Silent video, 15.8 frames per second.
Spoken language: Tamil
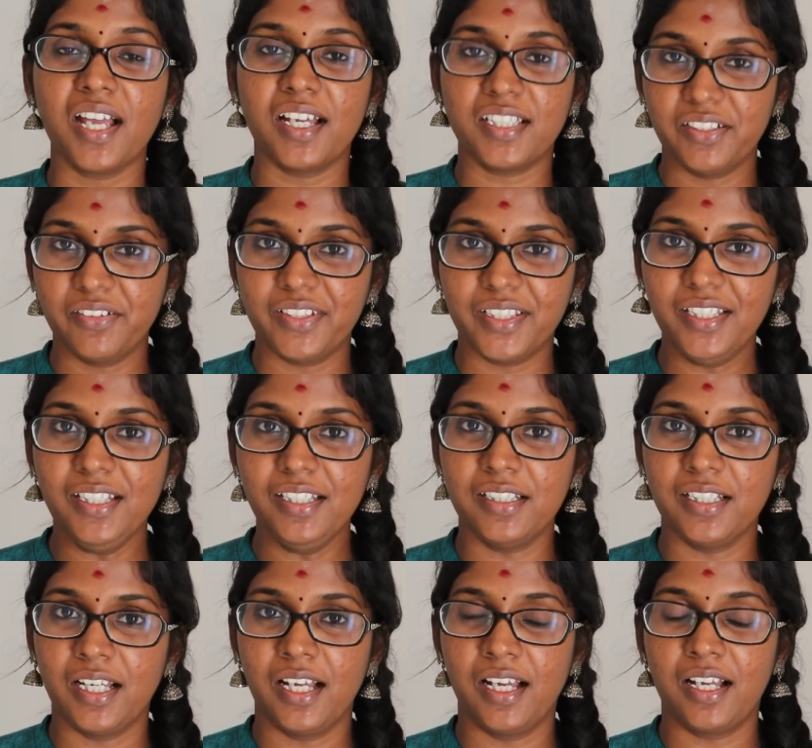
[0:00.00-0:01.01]
அதை வந்து
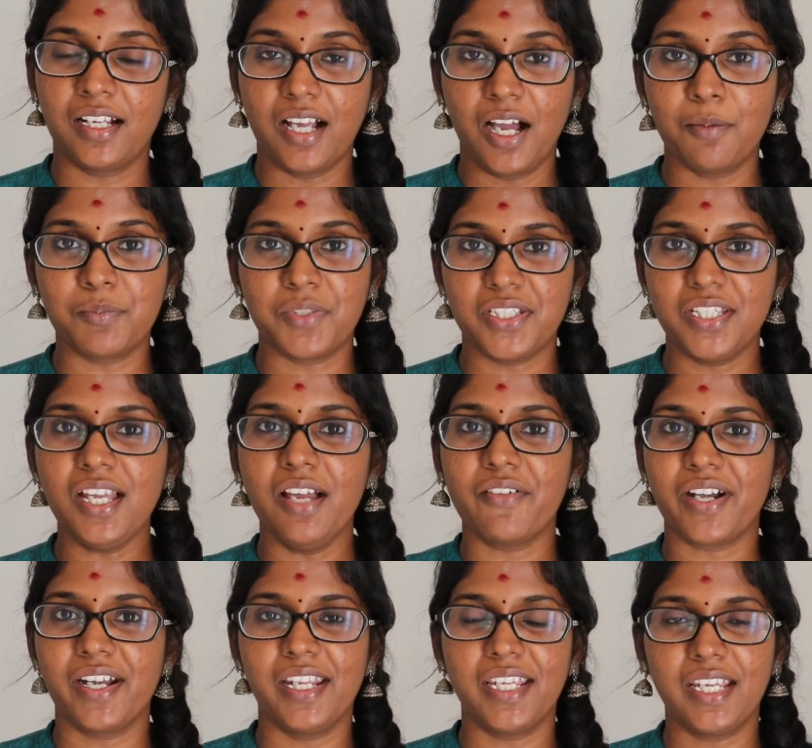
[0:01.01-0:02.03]
காமிச்சு
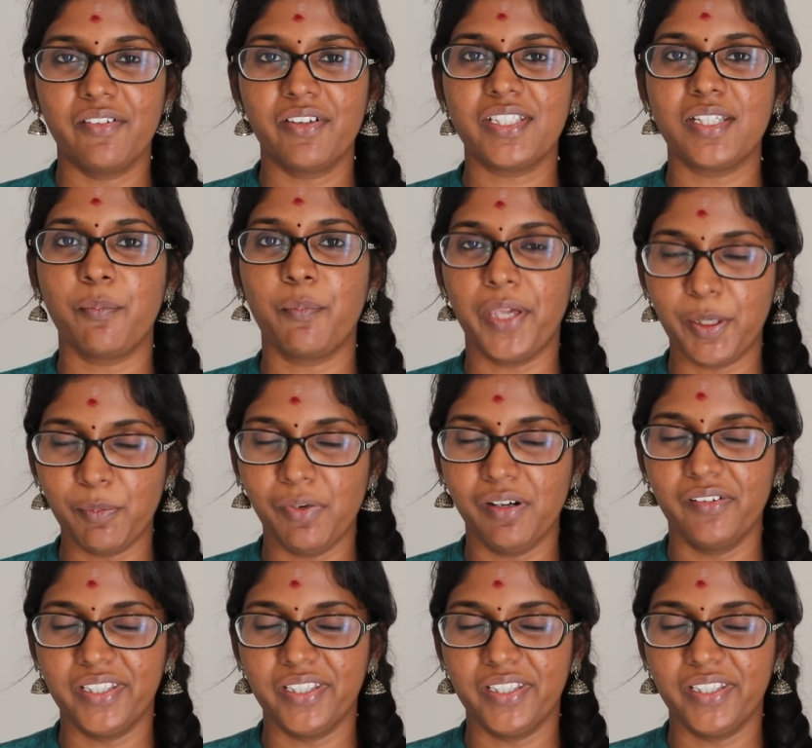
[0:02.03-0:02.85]
அவர் நிற்க வச்ச பெருமை